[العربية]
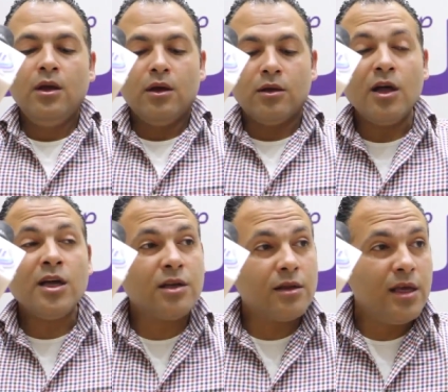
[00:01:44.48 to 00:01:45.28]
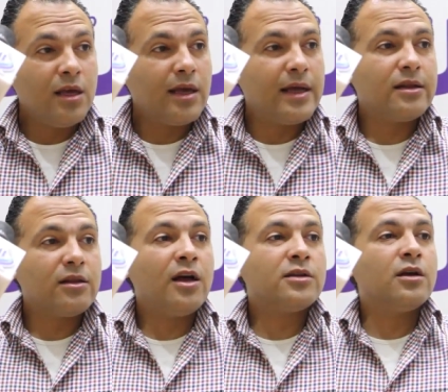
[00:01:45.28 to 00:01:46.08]
اللحظه دي كانت
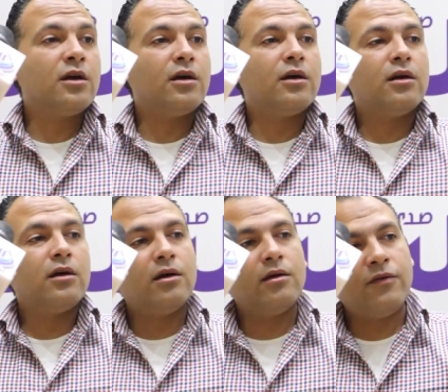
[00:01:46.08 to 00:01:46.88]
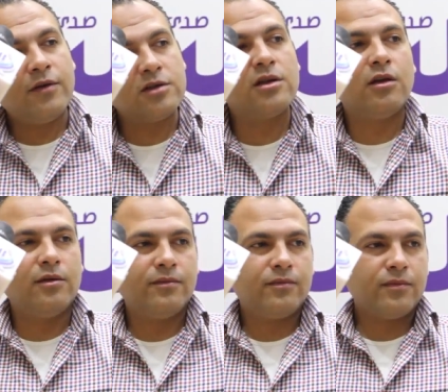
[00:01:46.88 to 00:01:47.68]
لحظه فاصله
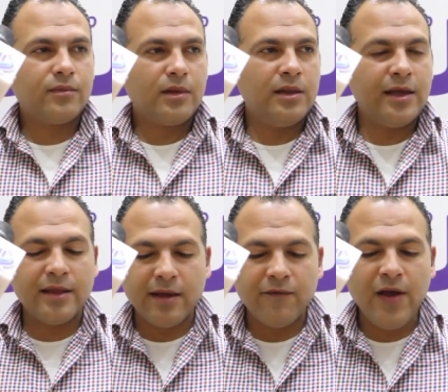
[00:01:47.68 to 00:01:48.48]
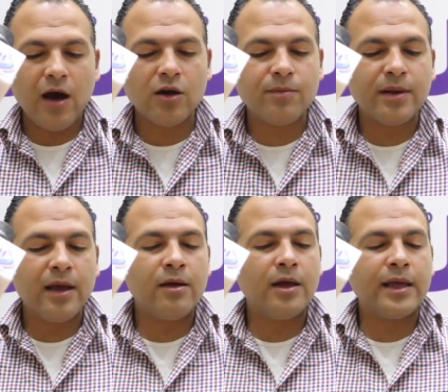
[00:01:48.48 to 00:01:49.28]
لان كان في حرب
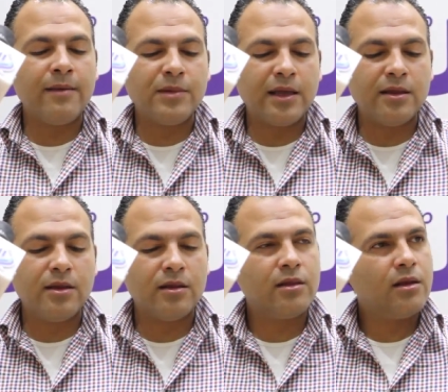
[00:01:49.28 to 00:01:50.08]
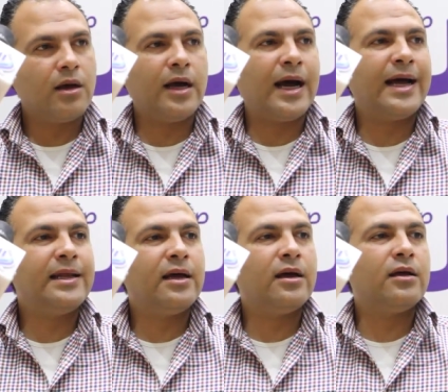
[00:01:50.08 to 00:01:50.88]
جامده جدا
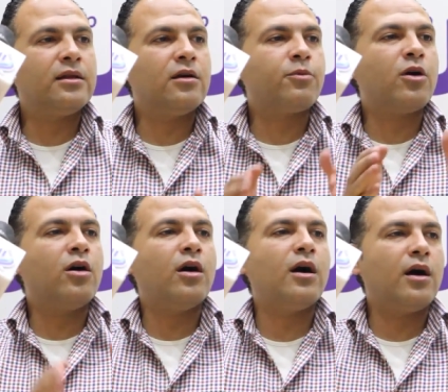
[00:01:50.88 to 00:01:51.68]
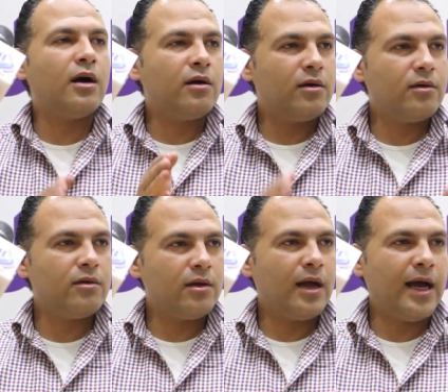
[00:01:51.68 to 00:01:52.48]
على الابقاء
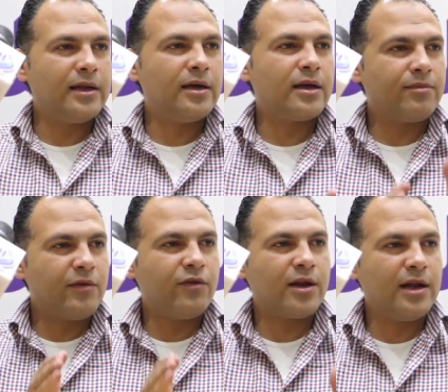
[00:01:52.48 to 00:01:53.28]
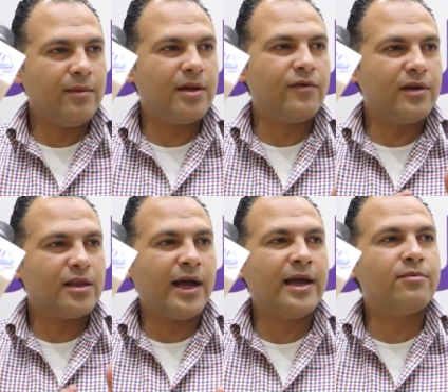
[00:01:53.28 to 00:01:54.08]
على كابتن فرج العمري في
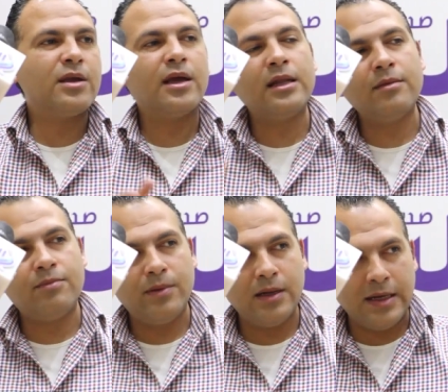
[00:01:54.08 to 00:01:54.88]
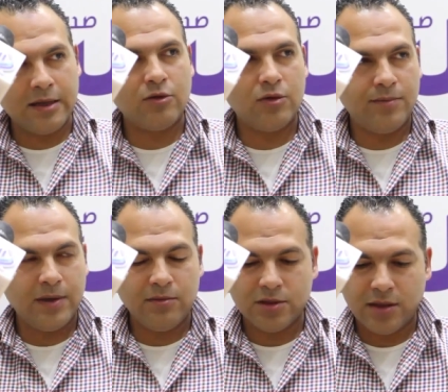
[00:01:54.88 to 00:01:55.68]
الاتحاد من جانب اللجنه الاولمبيه
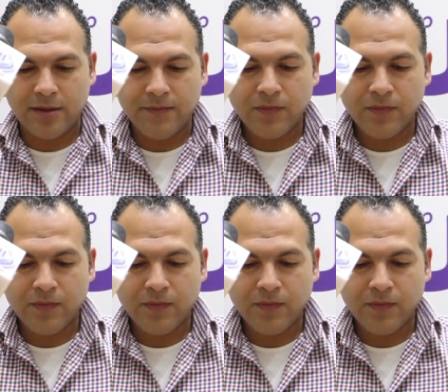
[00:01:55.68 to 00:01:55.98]
المصريه.